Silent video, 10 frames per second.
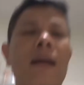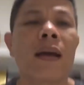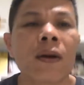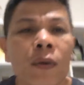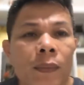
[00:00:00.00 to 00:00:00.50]
bạn
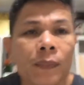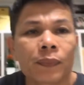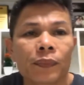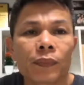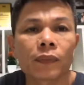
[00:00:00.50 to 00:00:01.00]
nào
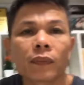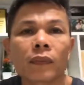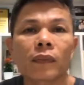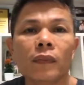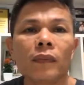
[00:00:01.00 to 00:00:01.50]

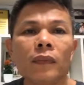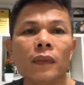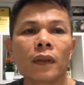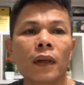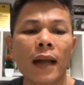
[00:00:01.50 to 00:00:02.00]

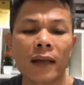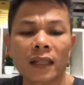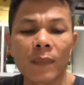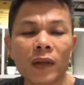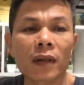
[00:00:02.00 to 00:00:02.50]
mà đang
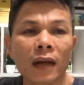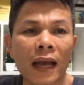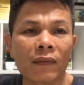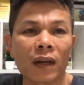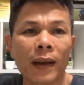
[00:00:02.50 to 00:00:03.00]
xem chương trình
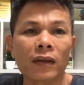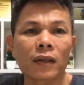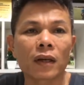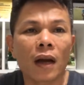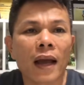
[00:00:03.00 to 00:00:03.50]
này mà các
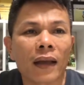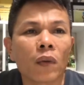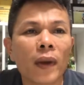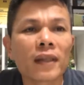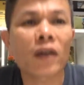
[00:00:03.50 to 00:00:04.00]
bạn chưa có hai
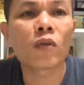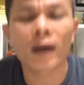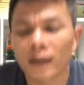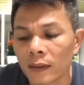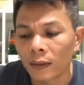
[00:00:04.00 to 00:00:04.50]
cái quyển sách của
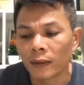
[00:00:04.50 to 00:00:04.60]
mình